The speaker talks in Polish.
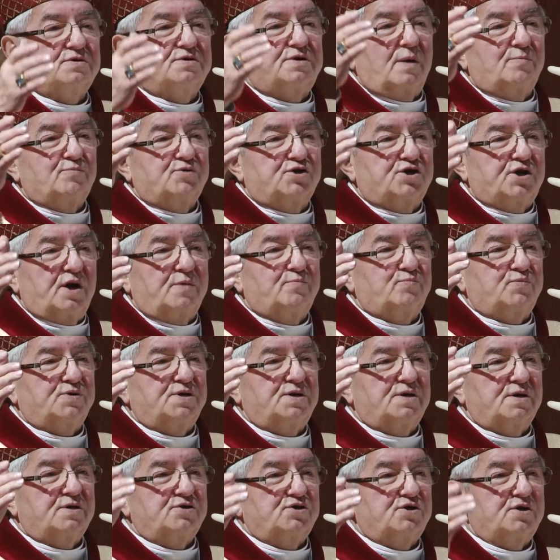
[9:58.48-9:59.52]
tam
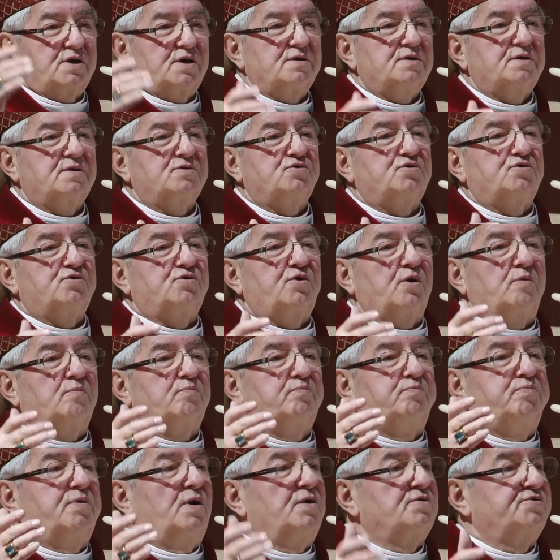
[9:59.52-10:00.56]
szepnie, że to
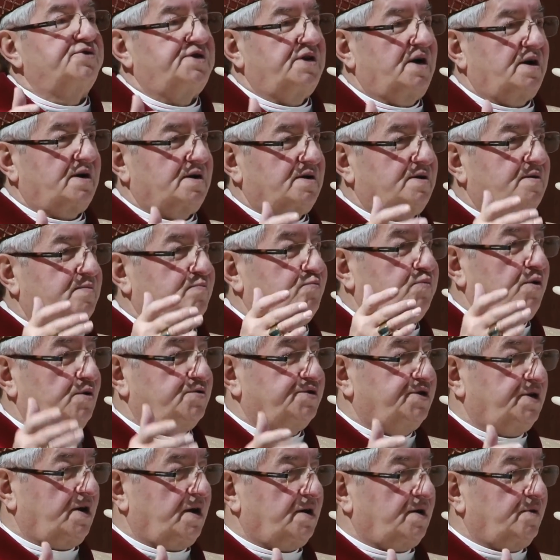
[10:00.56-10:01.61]
posak,
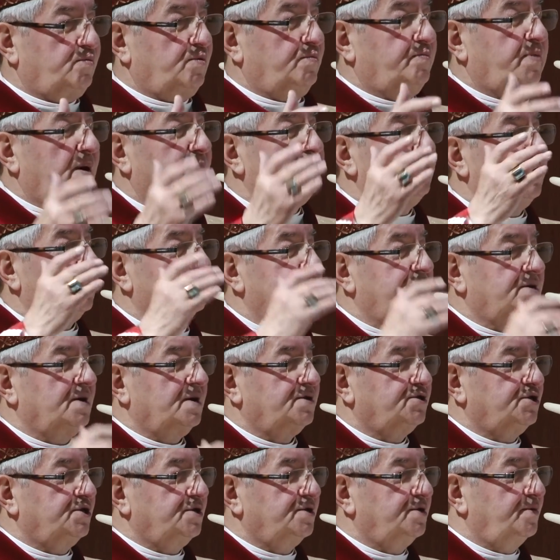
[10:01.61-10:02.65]
posak, bo
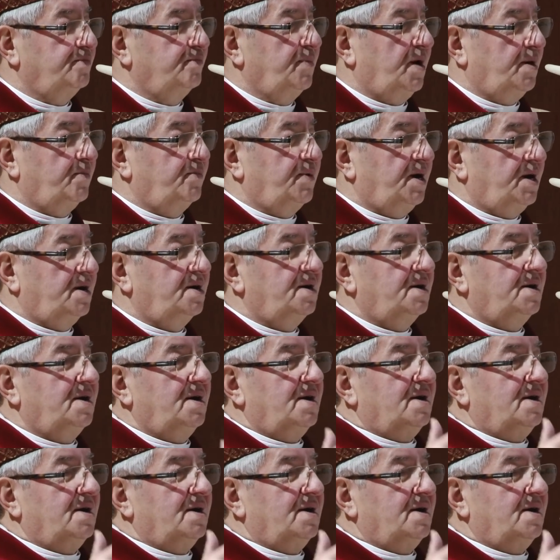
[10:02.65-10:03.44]
pamięta, że jej mama